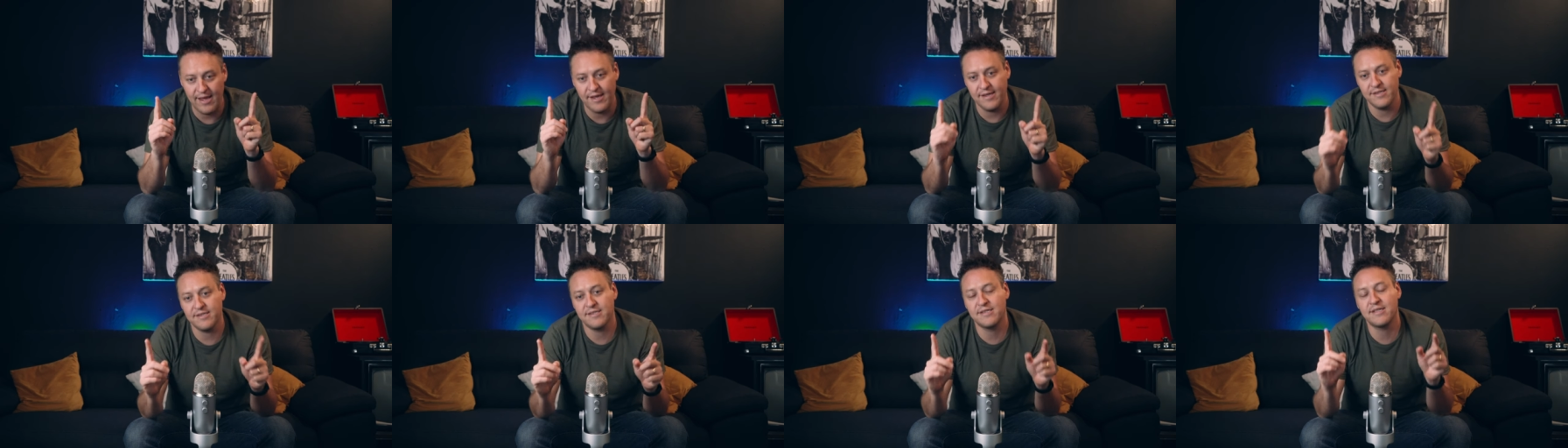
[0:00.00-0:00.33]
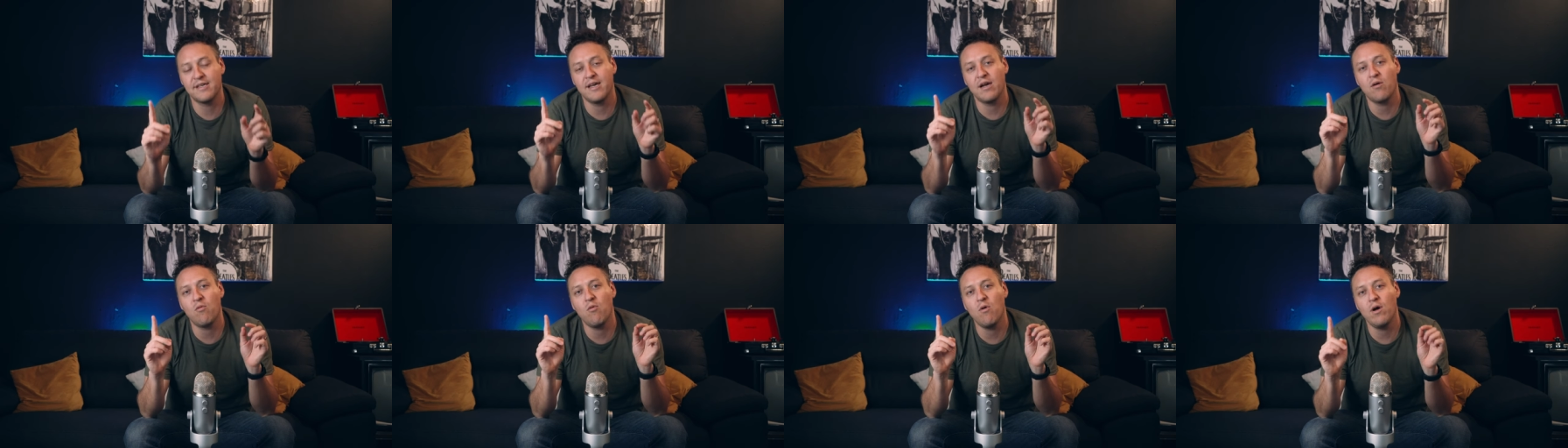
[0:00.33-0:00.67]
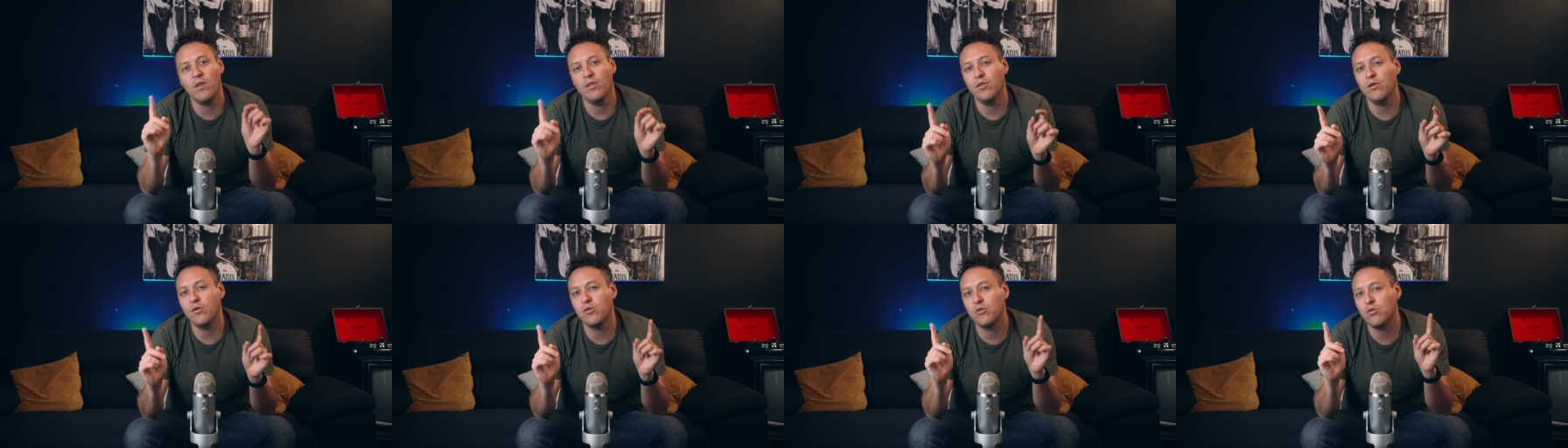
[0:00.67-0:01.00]
es que
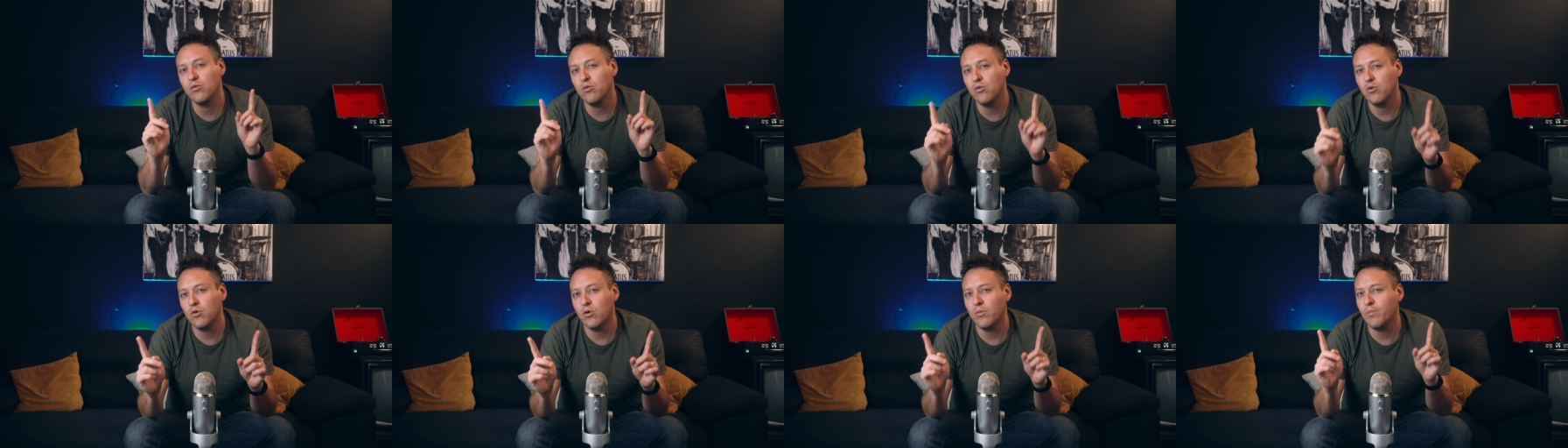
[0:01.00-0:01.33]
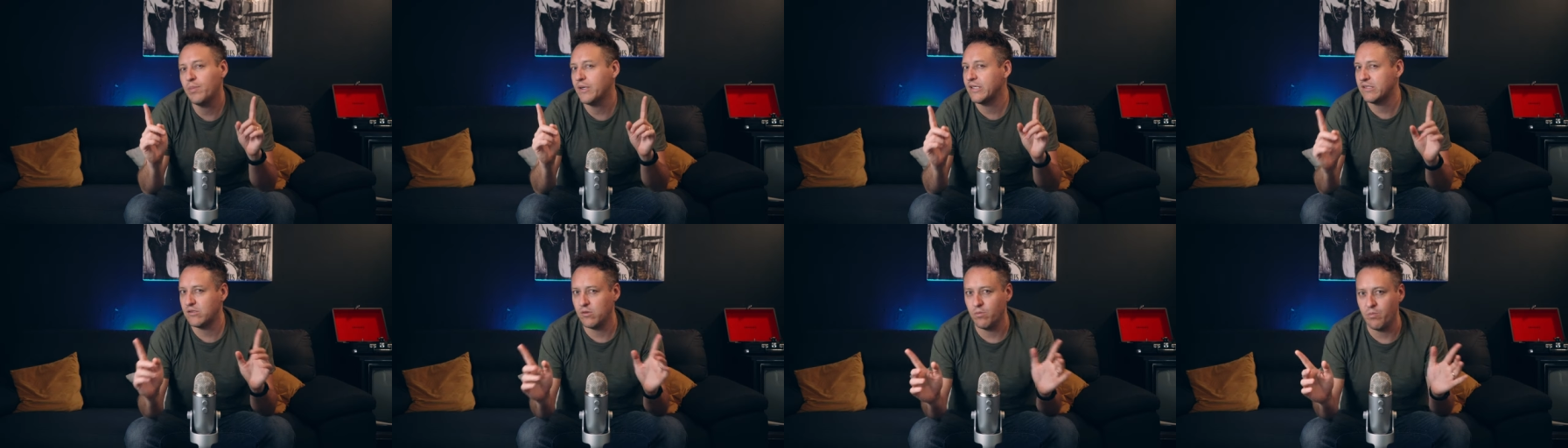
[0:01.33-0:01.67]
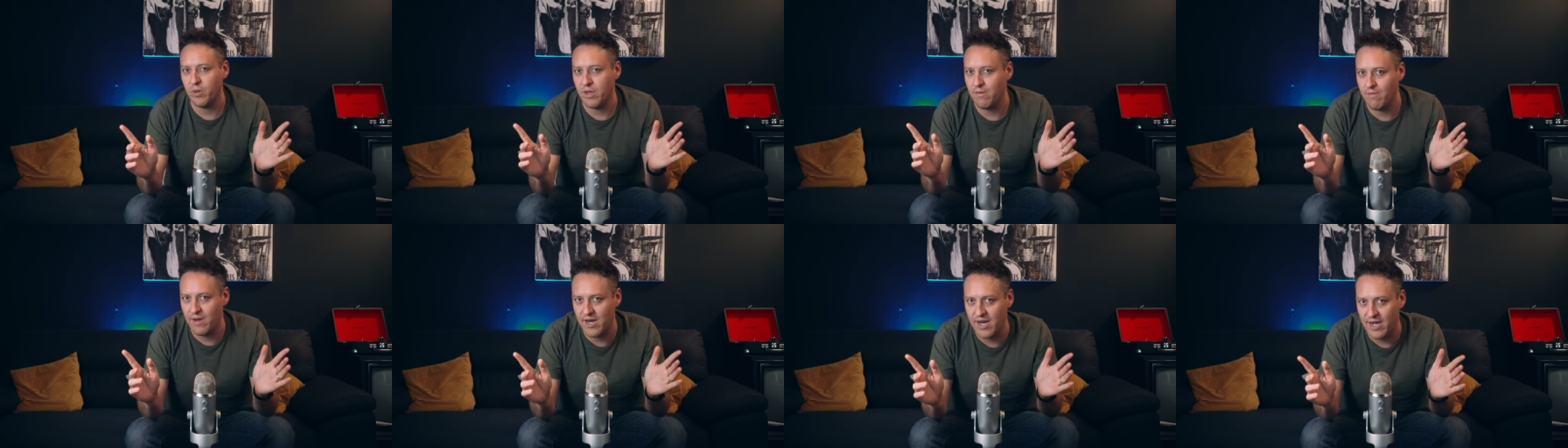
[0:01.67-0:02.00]
cuando tú compras tu
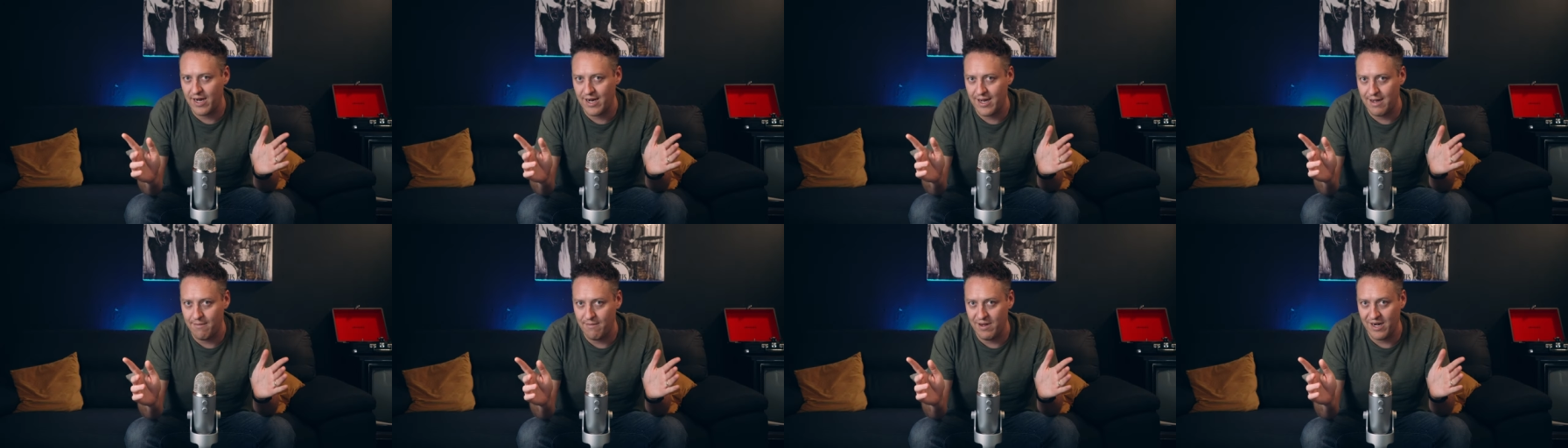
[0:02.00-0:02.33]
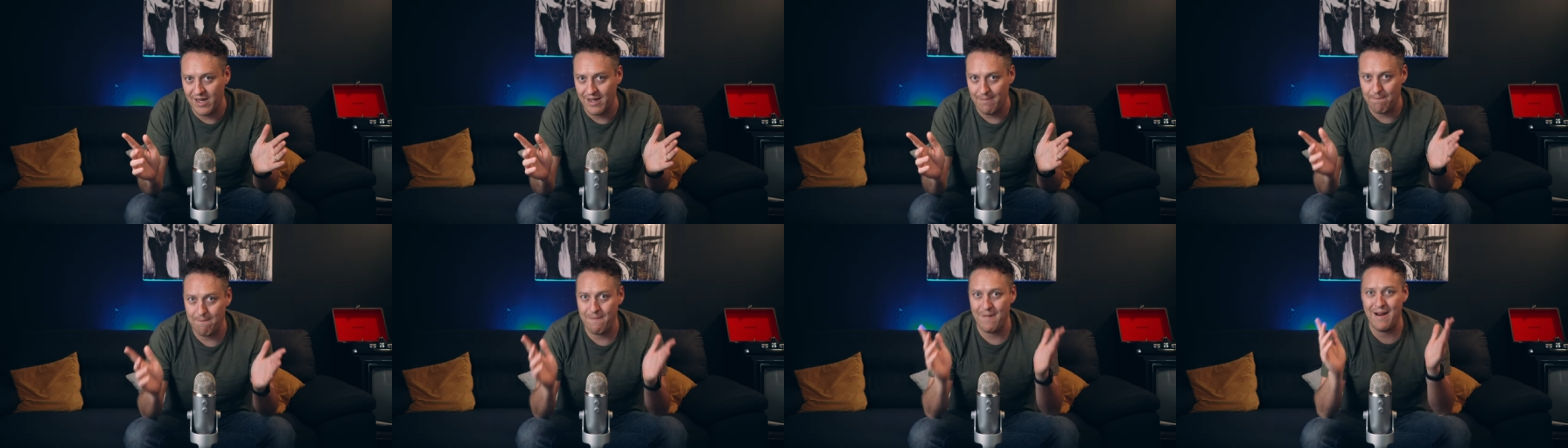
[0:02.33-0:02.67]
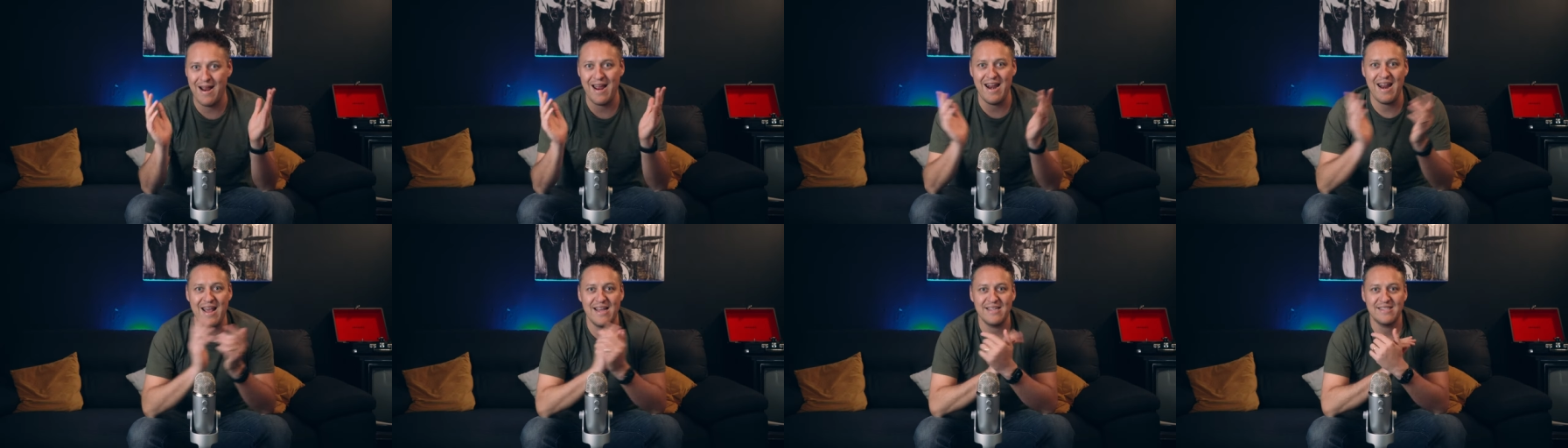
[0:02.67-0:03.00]
primera cámara,
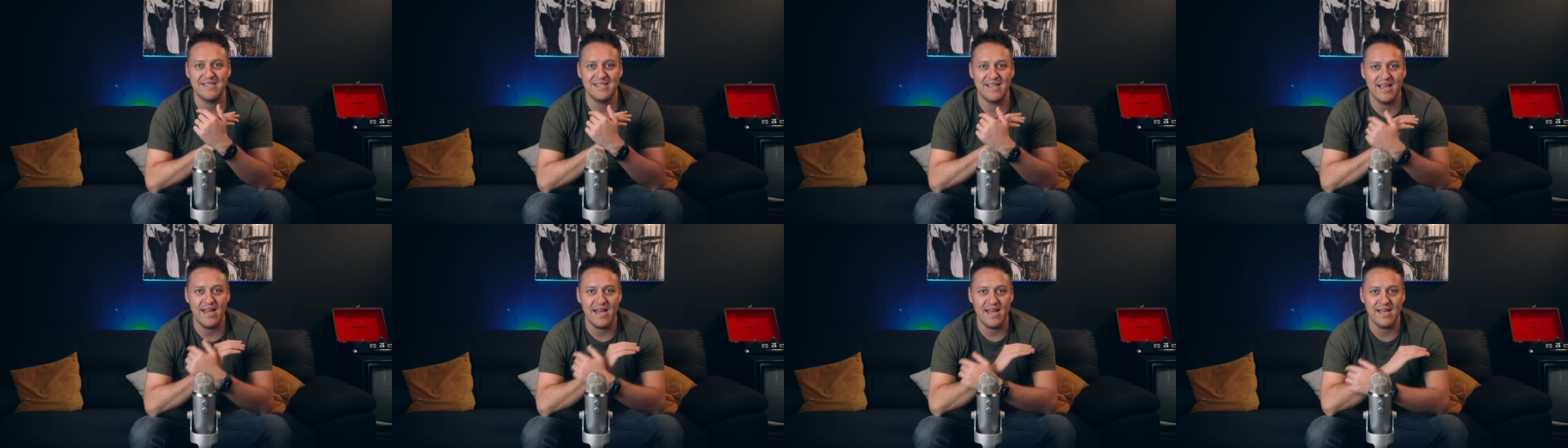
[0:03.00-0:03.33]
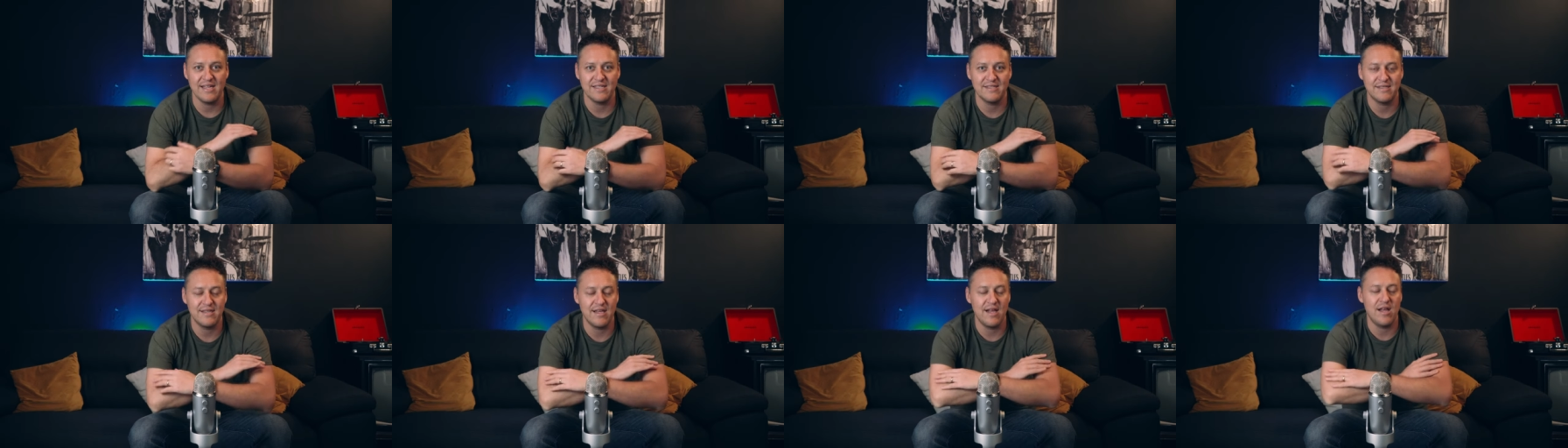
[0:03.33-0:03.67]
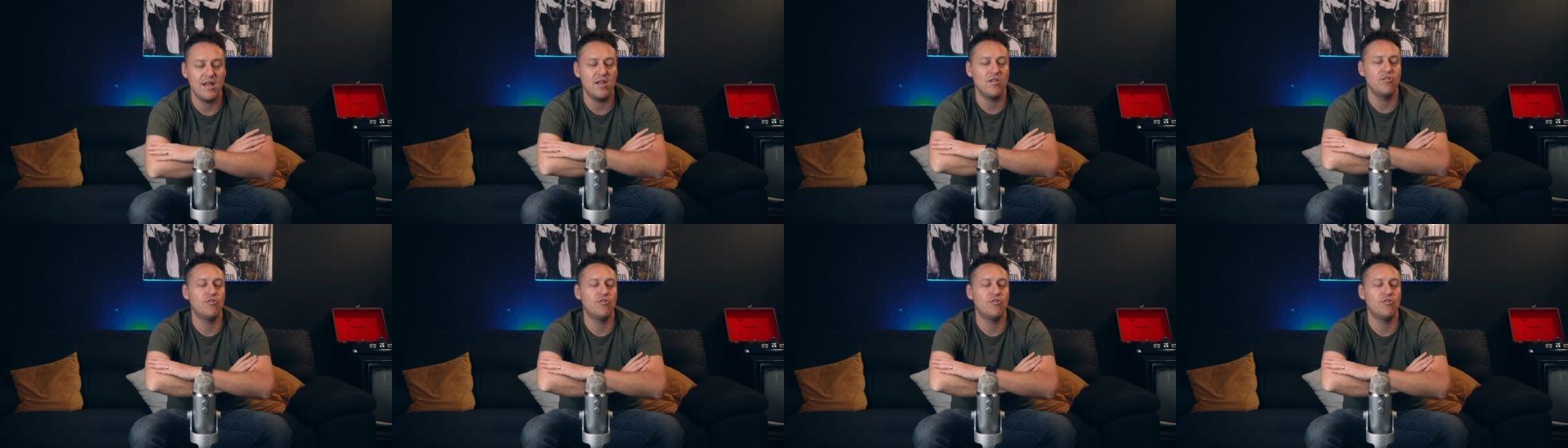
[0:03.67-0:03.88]
crees que es